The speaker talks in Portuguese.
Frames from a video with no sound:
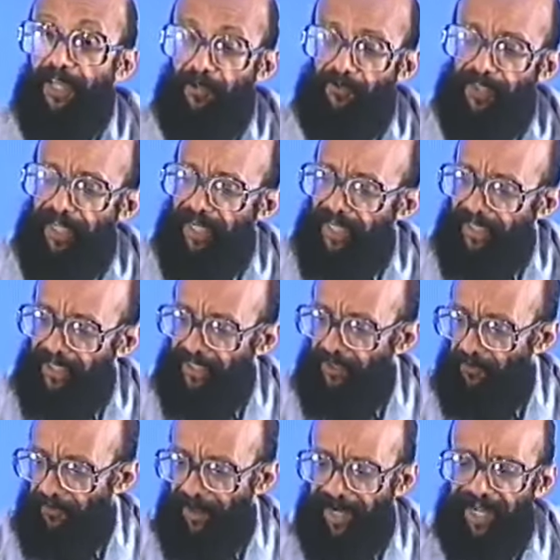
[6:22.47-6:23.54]
Eu estarei
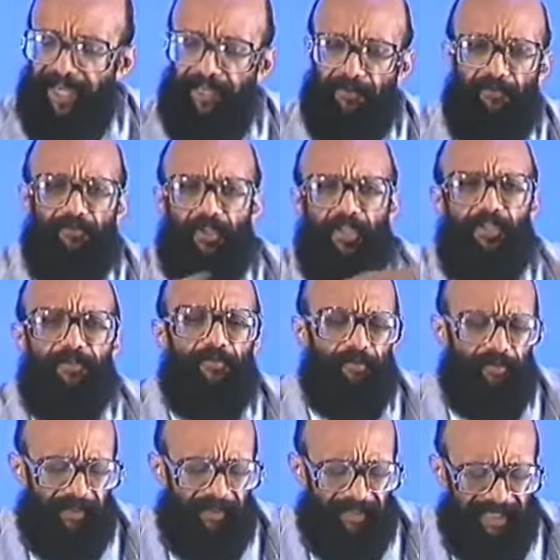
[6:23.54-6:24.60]
aqui no Pará, e como já estive em
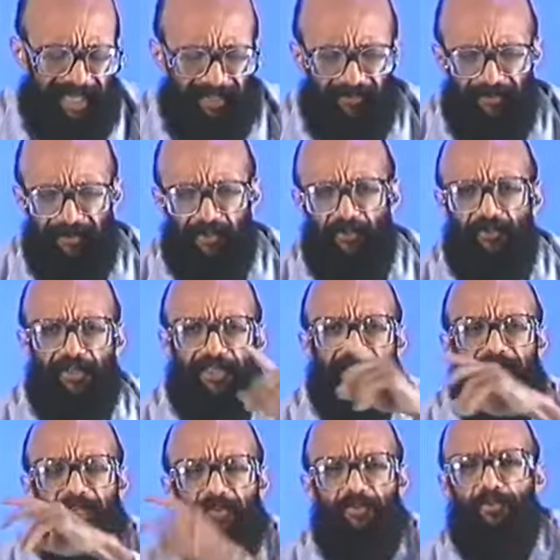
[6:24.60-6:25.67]
outros estados, Amazonas,
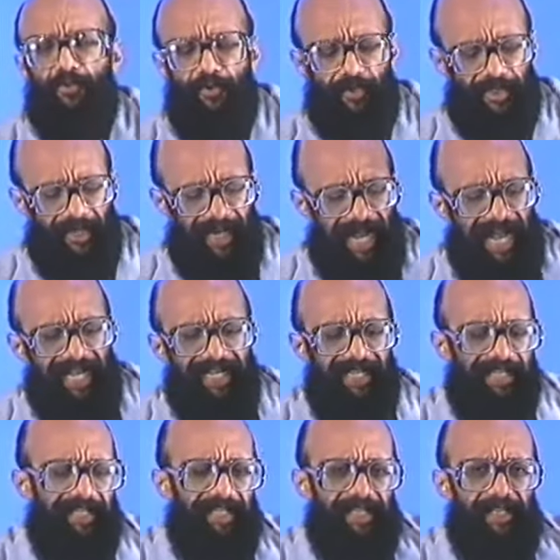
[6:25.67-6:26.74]
Rondônia,
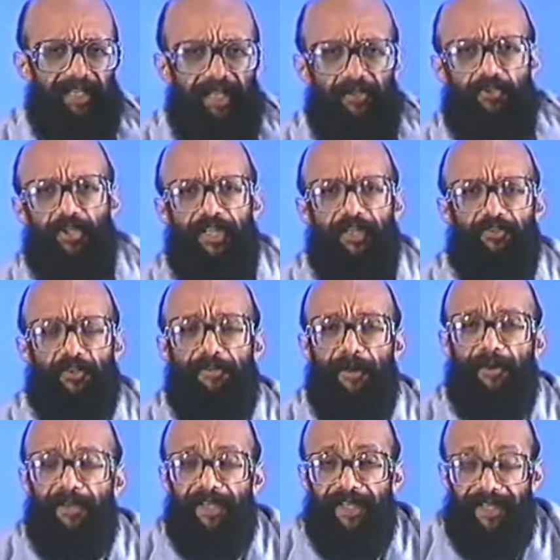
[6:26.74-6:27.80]
Acre, Rio de Janeiro, São
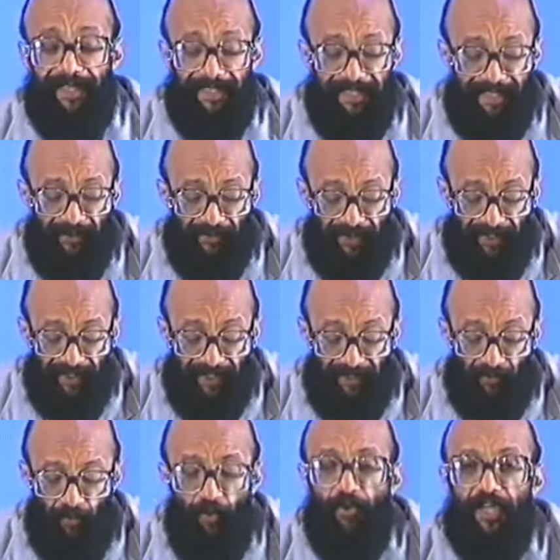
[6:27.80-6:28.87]
Paulo, dizendo o
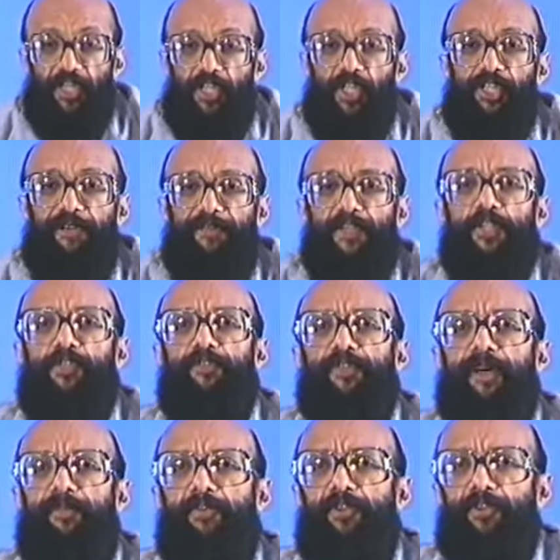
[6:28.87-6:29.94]
seguinte: com o registro definitivo
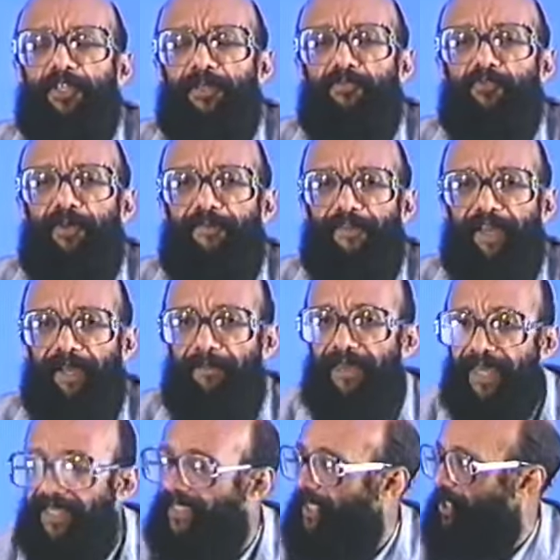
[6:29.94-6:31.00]
na mão, nós temos uma
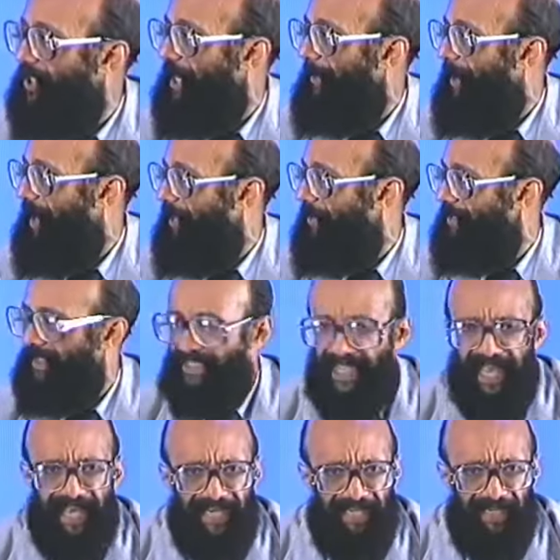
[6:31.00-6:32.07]
ferramenta de trabalho
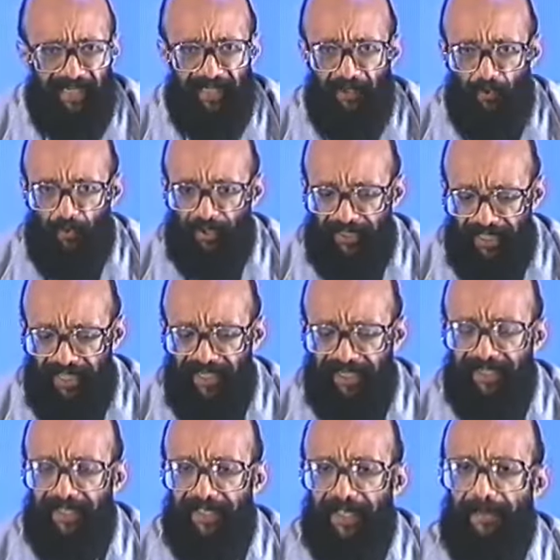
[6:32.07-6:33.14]
séria,
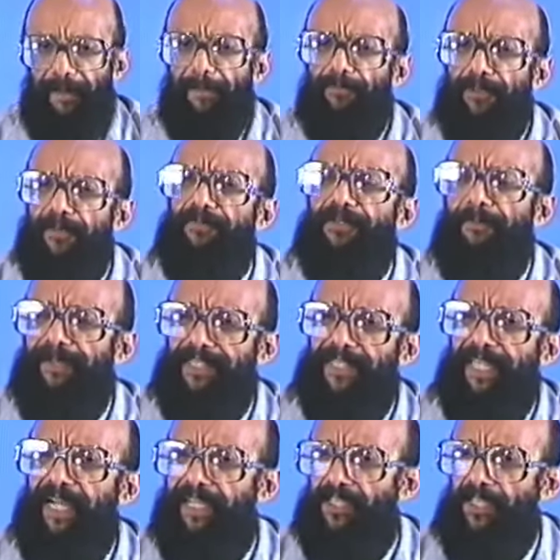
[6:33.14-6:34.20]
ordeira, para podermos
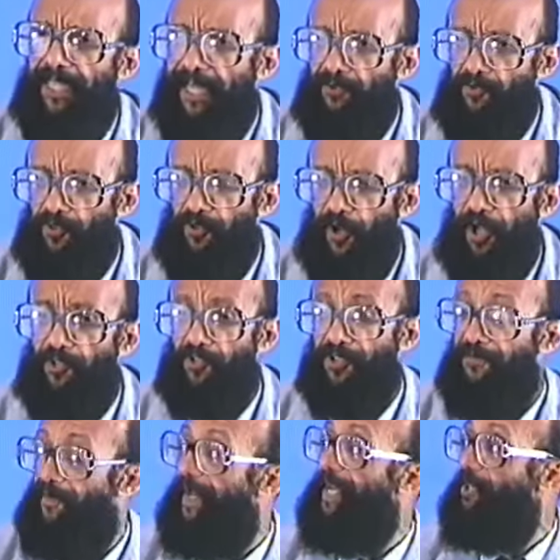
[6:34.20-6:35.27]
apresentar candidatos nossos
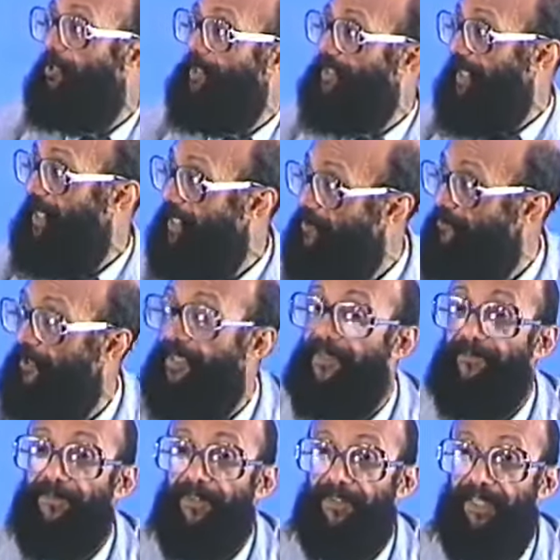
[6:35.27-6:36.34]
que falem a nossa língua
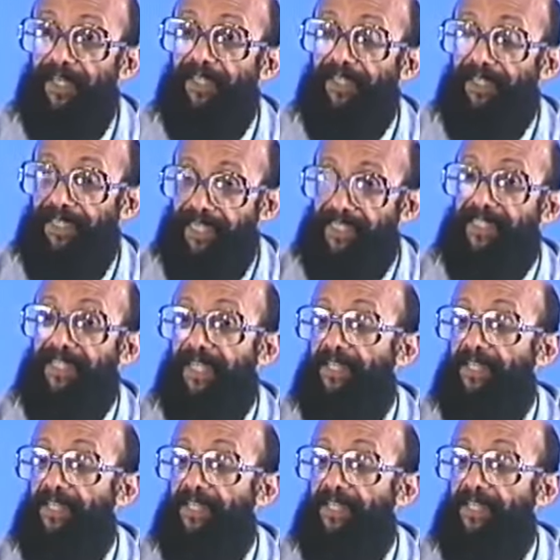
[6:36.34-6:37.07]
né, nessas